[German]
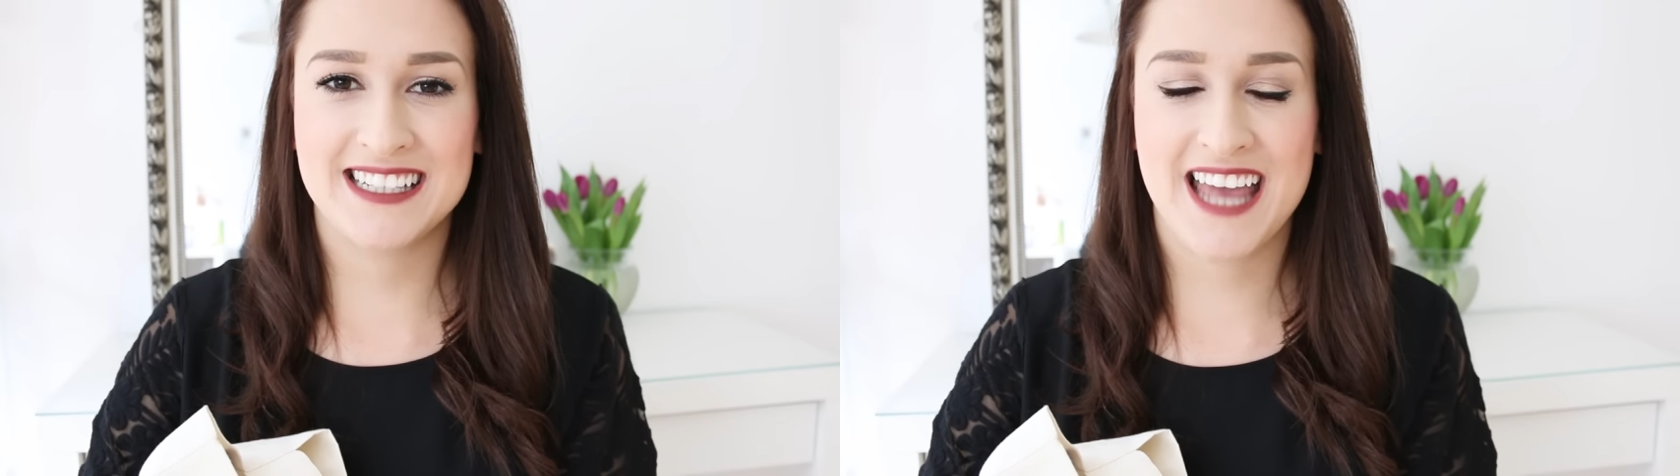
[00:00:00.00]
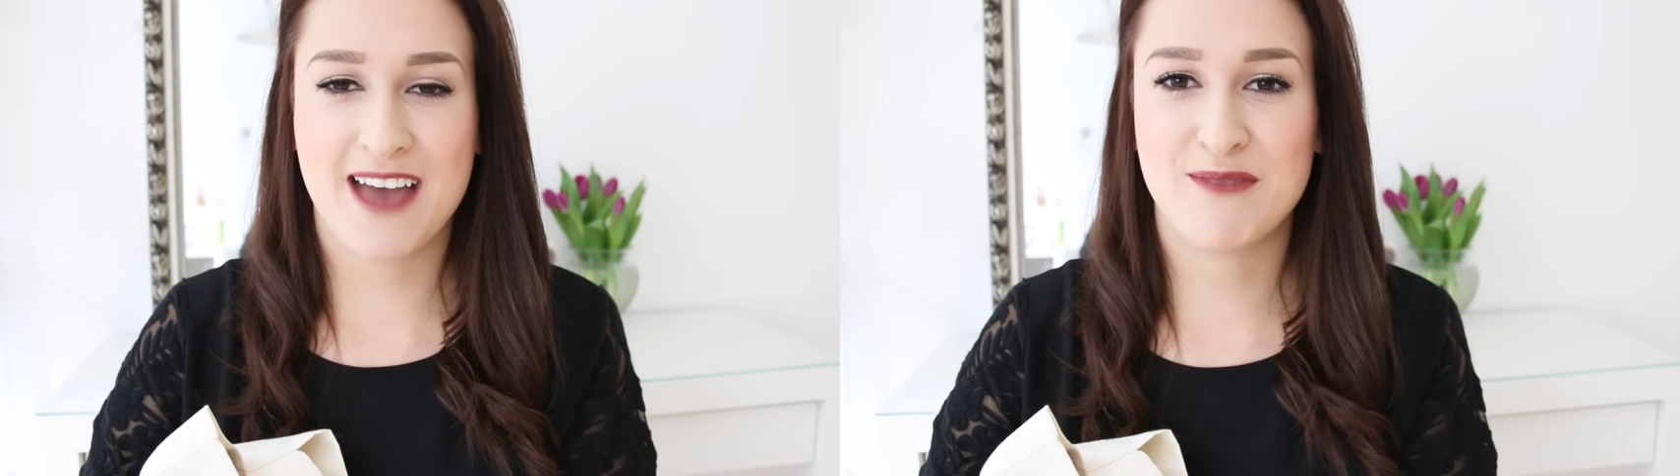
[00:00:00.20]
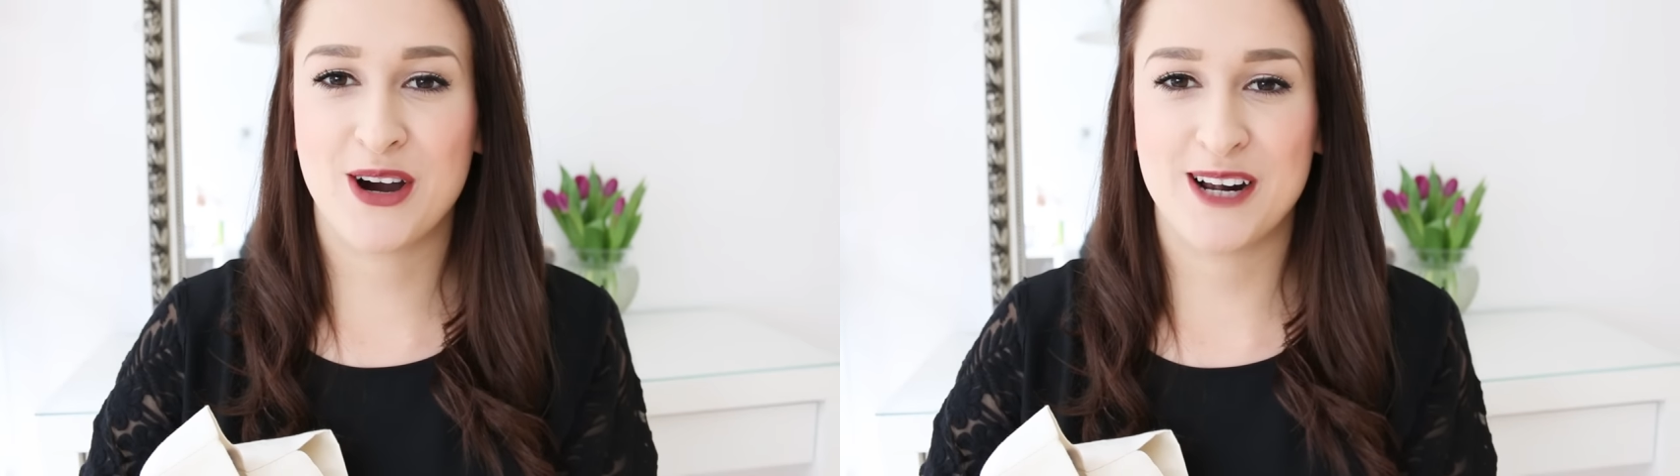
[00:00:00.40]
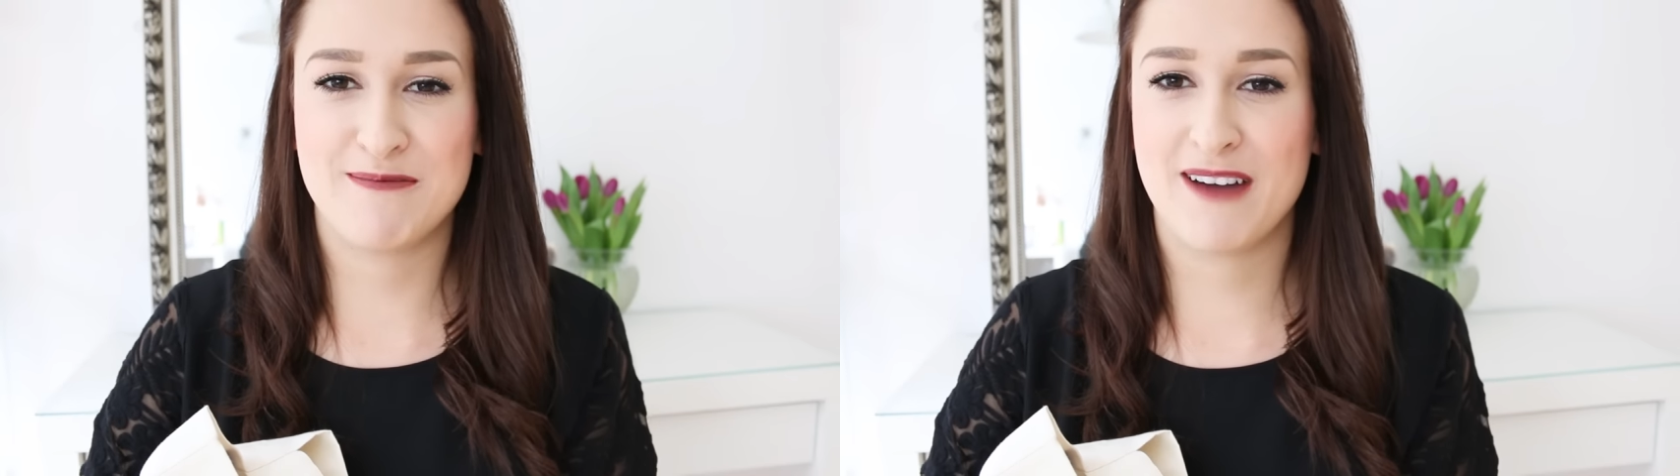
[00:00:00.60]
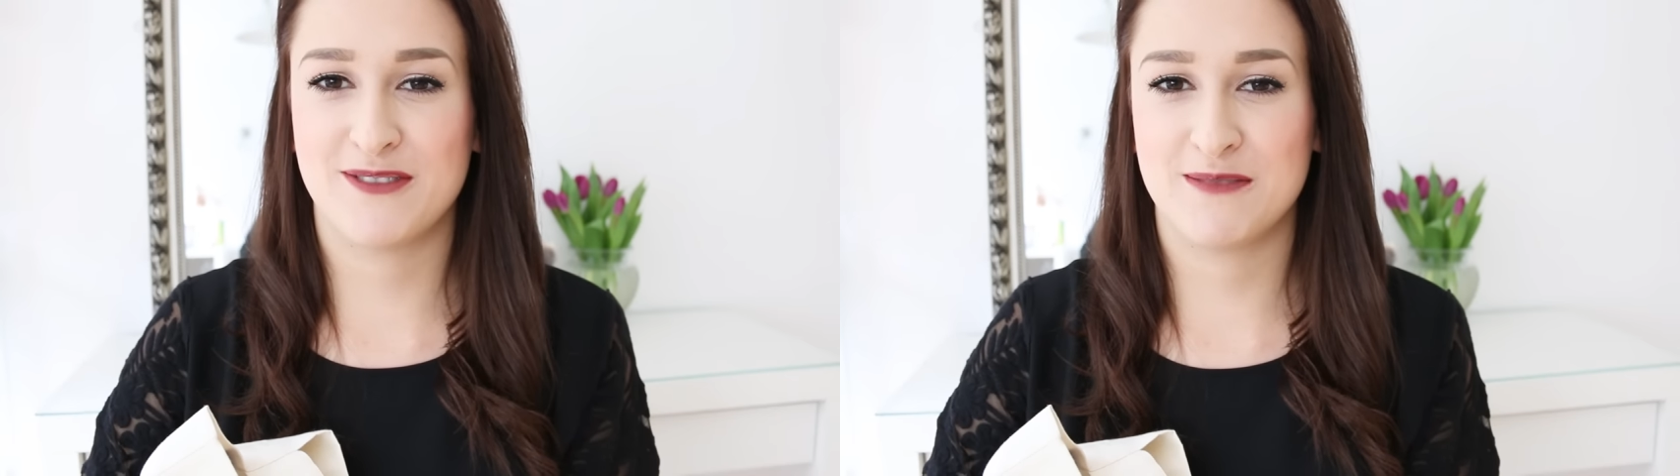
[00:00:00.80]
DM-Haul
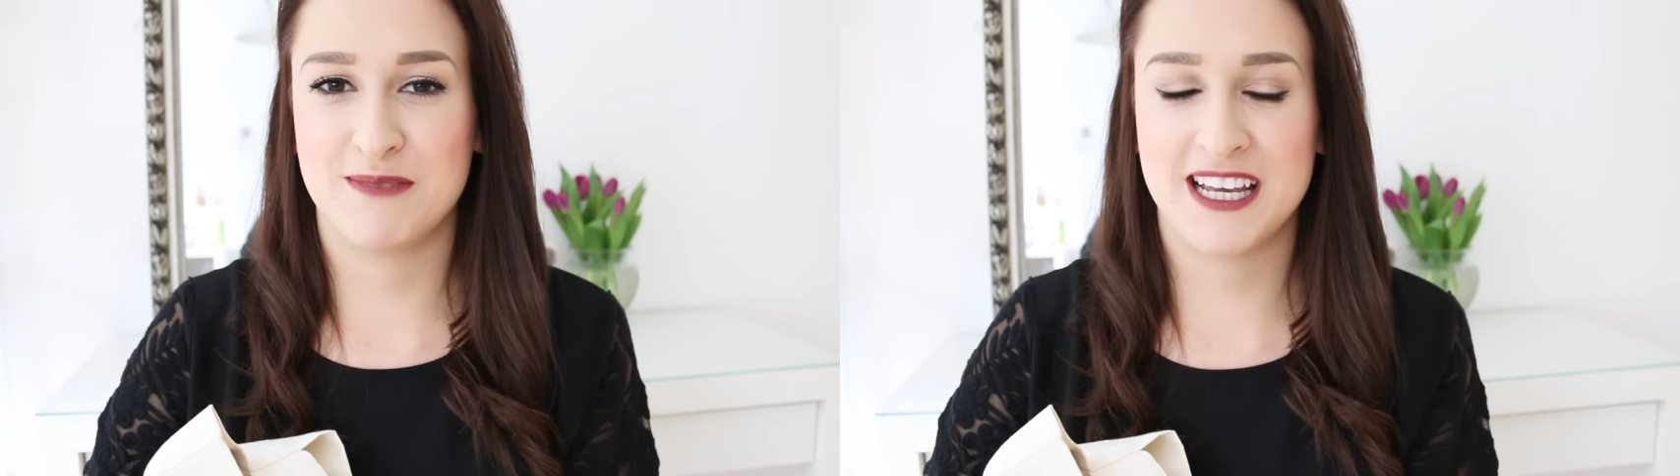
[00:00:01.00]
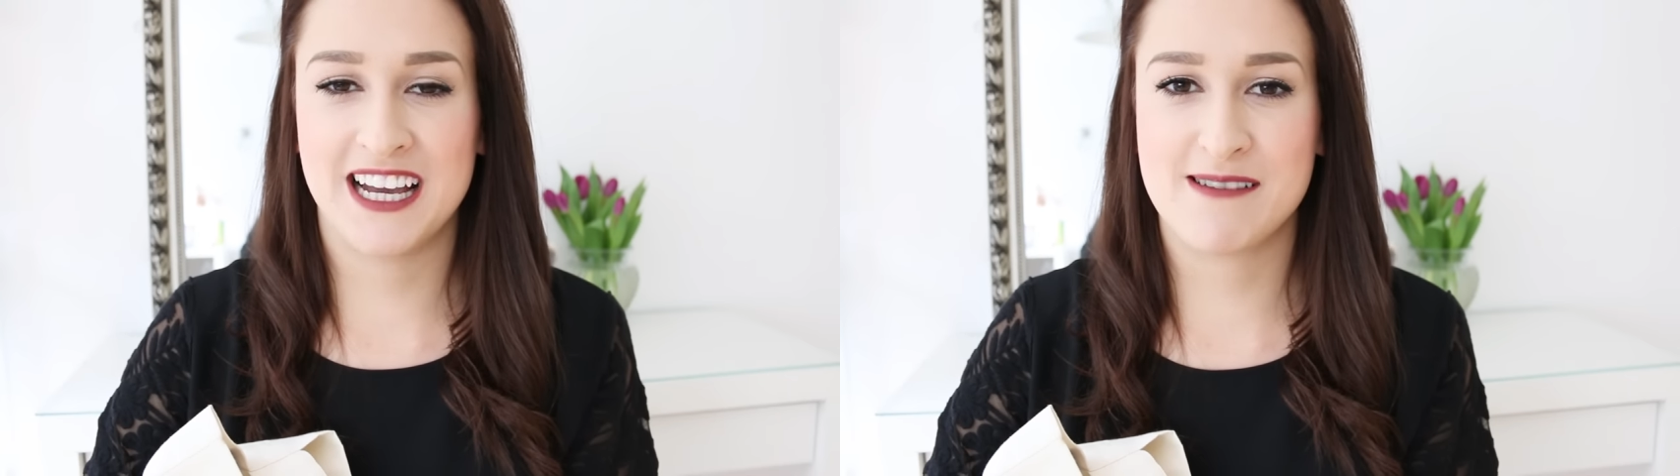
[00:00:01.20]
mehr von mir.